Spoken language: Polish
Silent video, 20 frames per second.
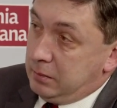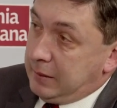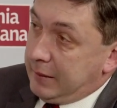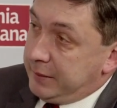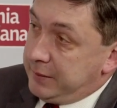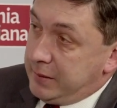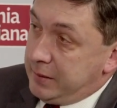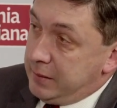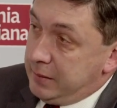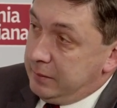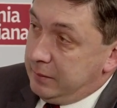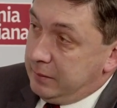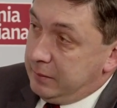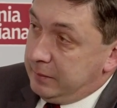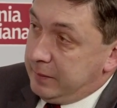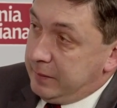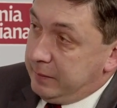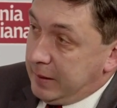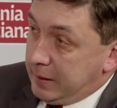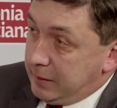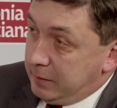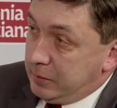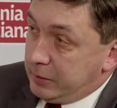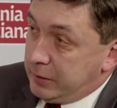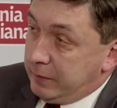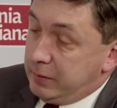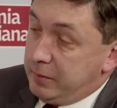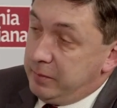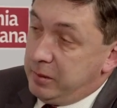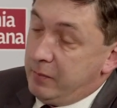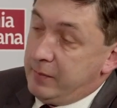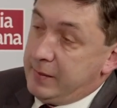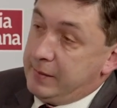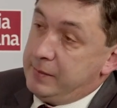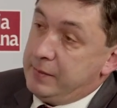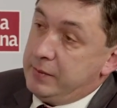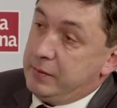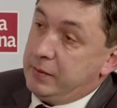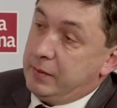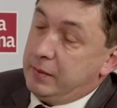Tak się nie, no, wiadomo, że w
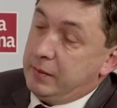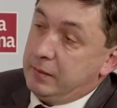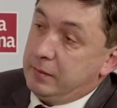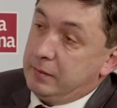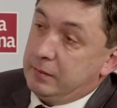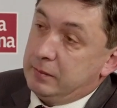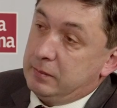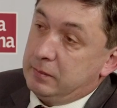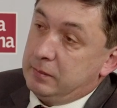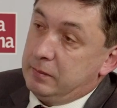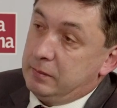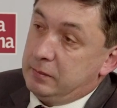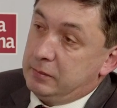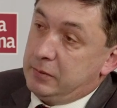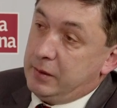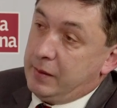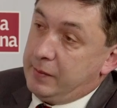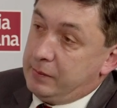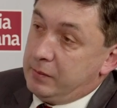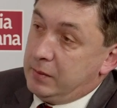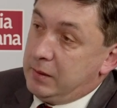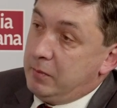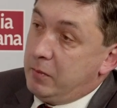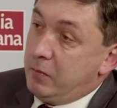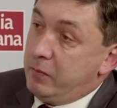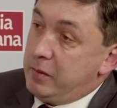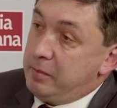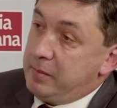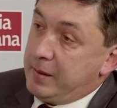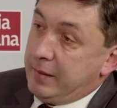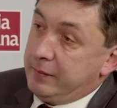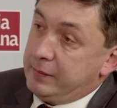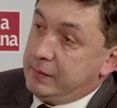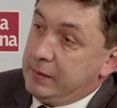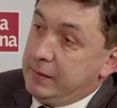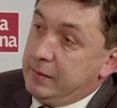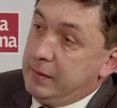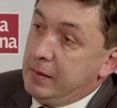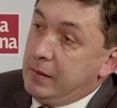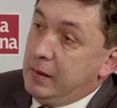dyplomacji się często nie mówi
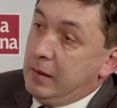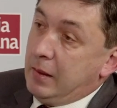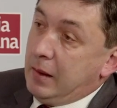prawdy,